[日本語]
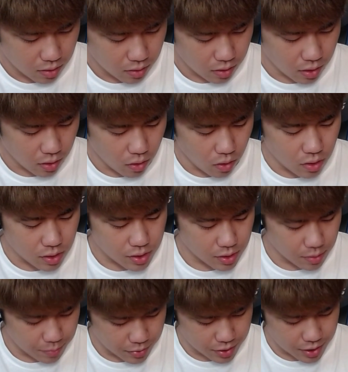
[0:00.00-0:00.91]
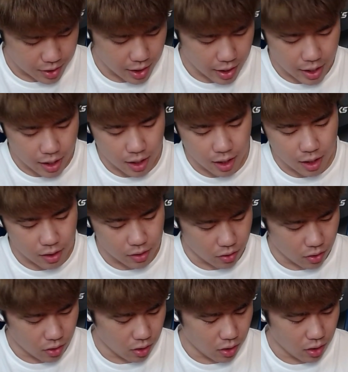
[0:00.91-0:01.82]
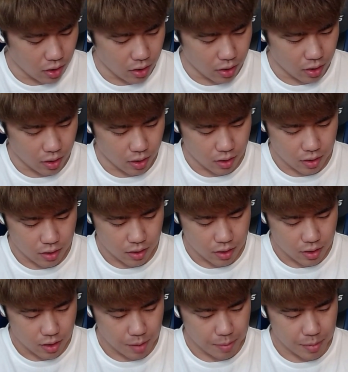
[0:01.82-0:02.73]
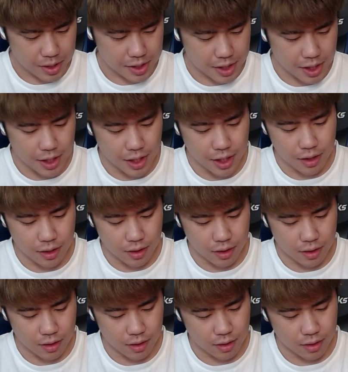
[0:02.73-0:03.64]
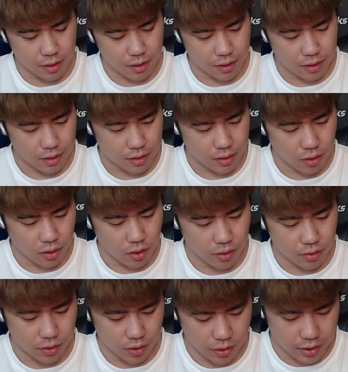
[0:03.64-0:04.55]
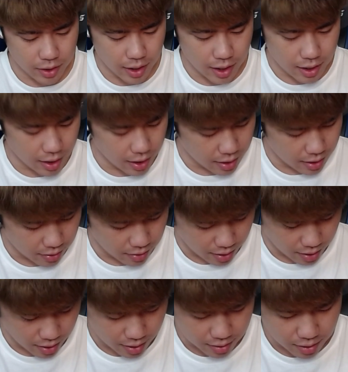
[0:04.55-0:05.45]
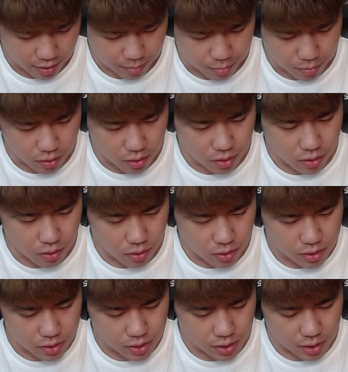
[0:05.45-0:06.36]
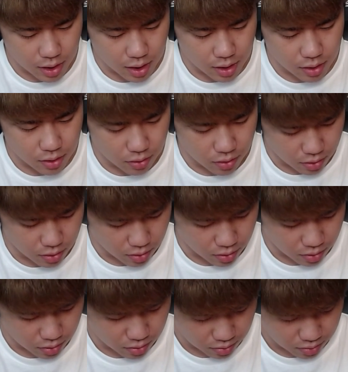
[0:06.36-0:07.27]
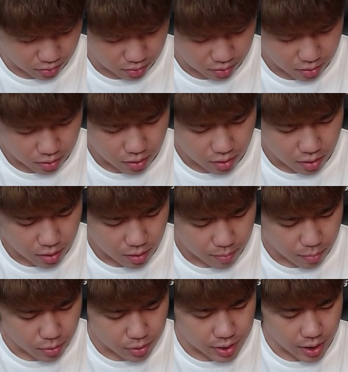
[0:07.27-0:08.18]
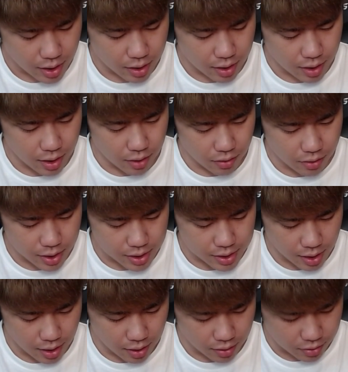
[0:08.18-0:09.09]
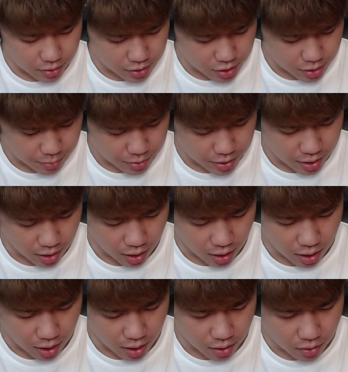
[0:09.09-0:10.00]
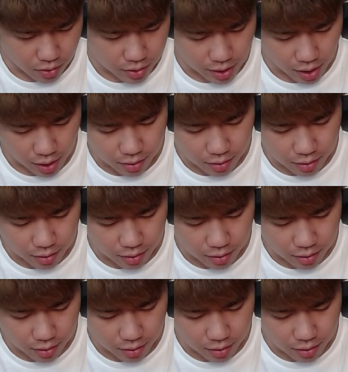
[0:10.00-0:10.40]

これ、ゴーストぶち投げからの、今、スケキンとトルネがないんだよね。だから、ゴーストからの、墓石受けされると渋いから、これ、タ